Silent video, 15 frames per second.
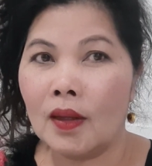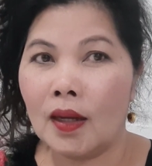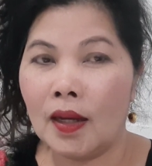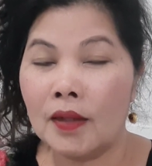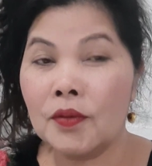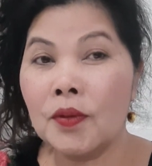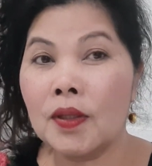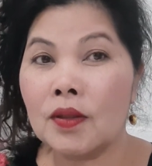กา
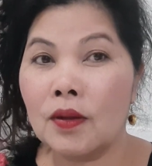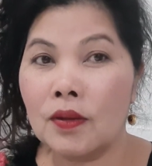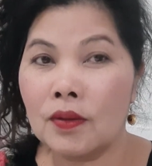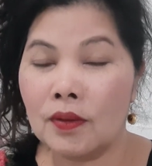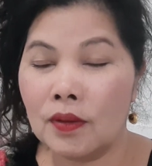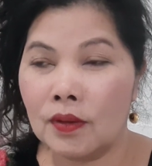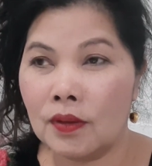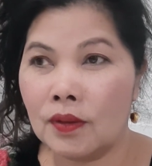รนวดของ
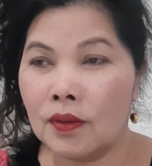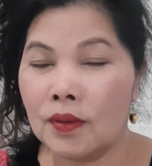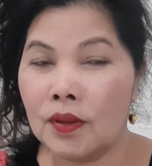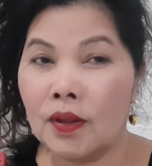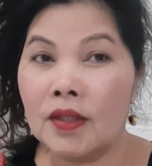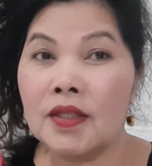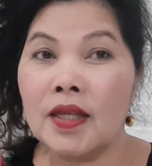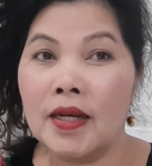ของคน
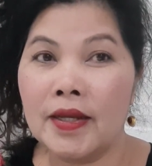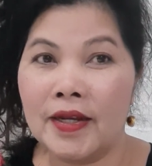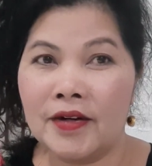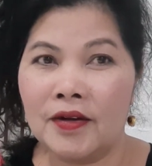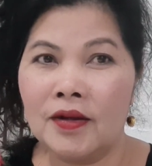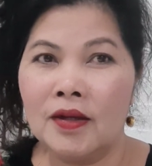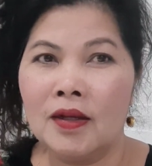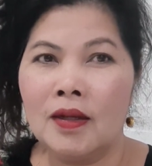ออสเตรเลีย
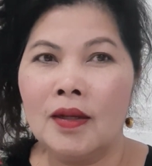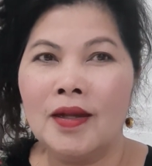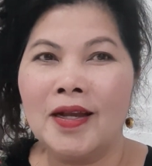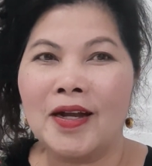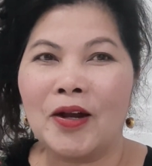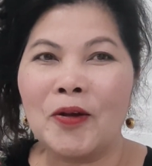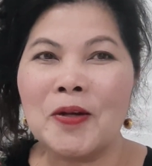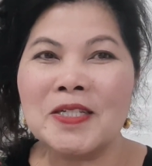เนาะ
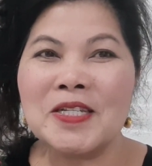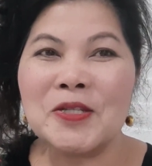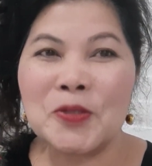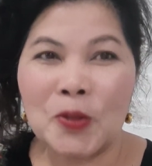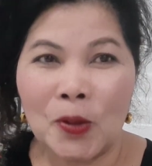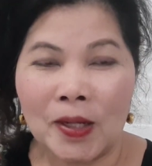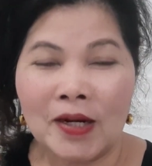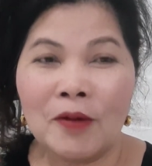เขาก็สิส
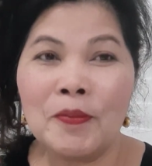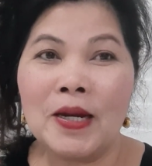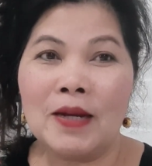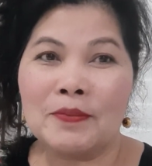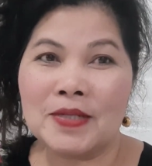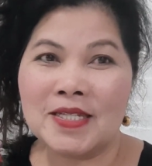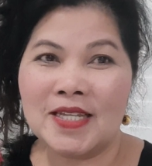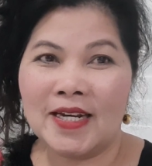อนเขาเพิ่ม
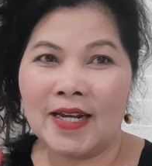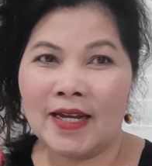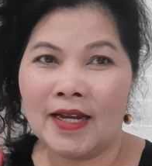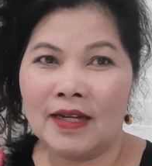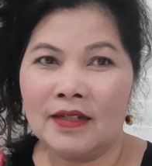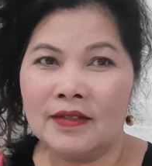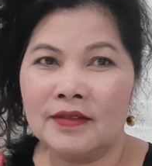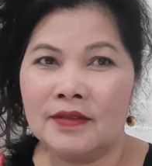มันสินะคะ
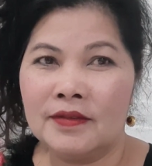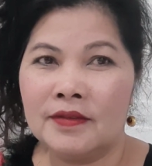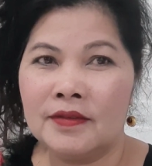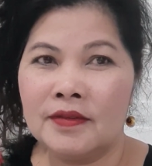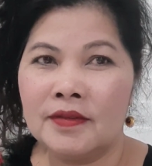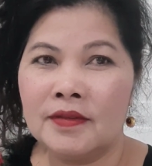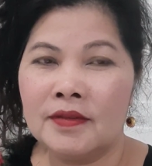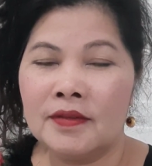
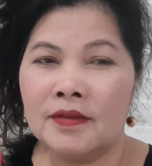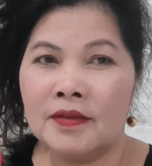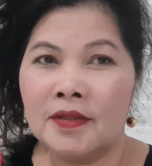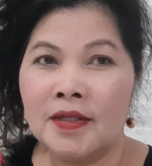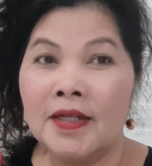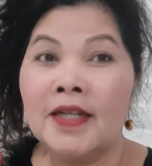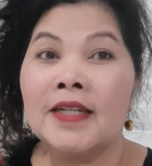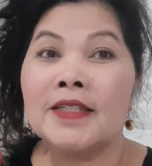
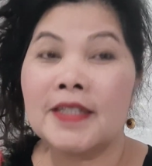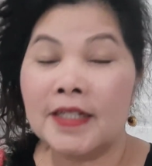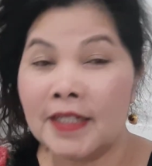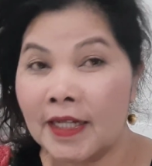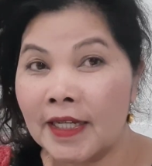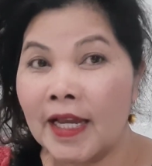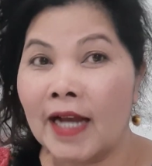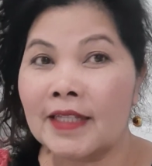ฉัน
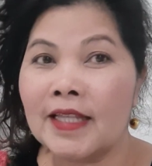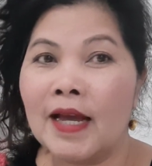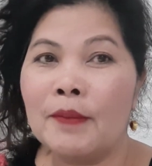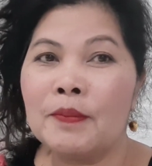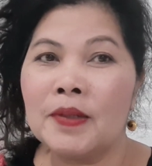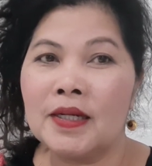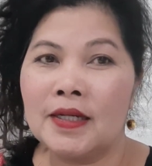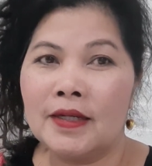ยังอยาก
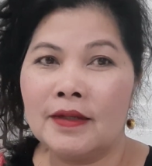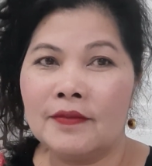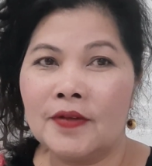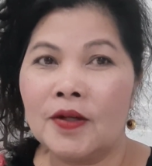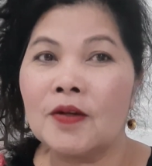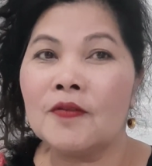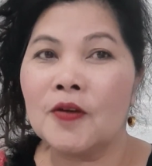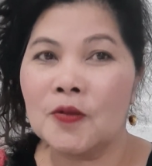ทำเลย
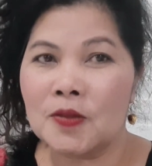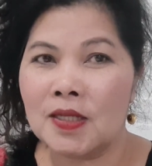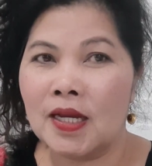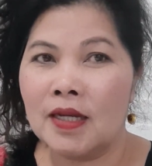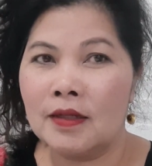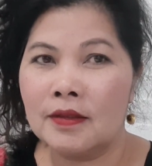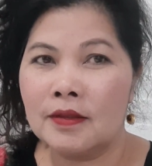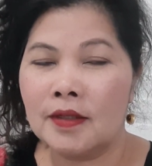ว่าก็บอกซะ
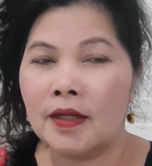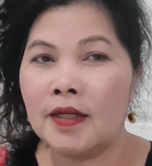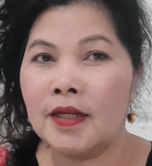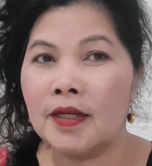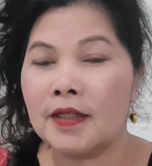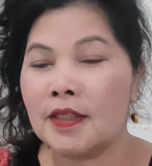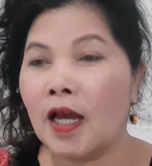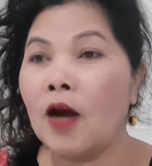อันนี้
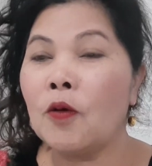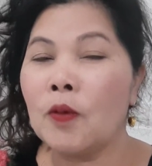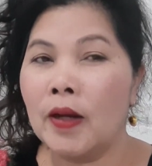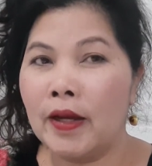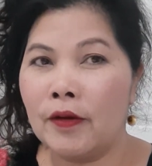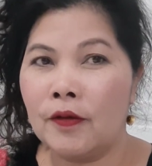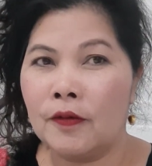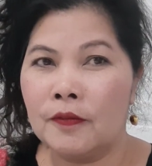เท่า
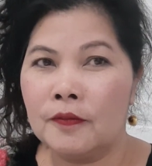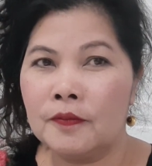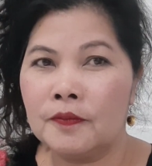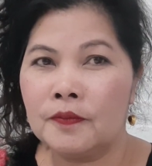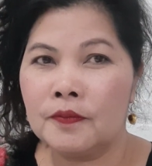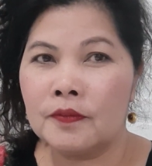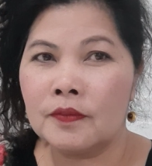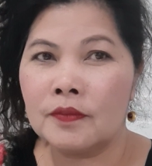แล้ว
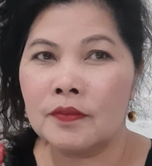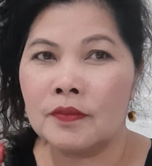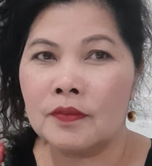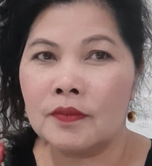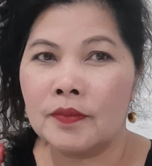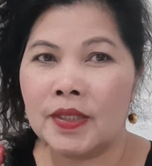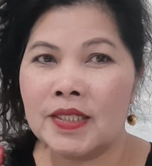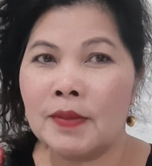
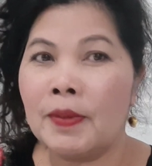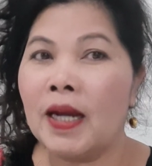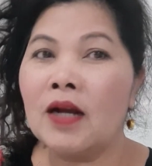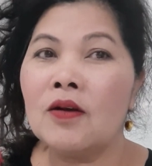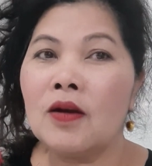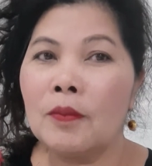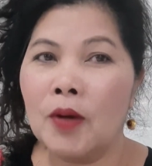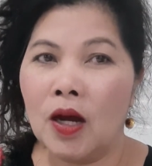ไปสมัคร
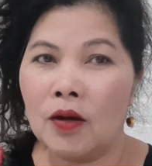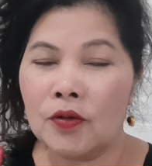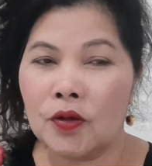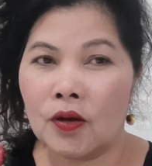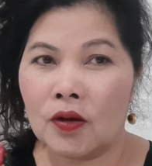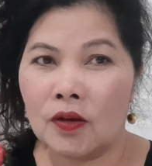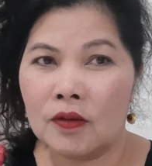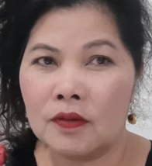เขาก็บอกเอาดอก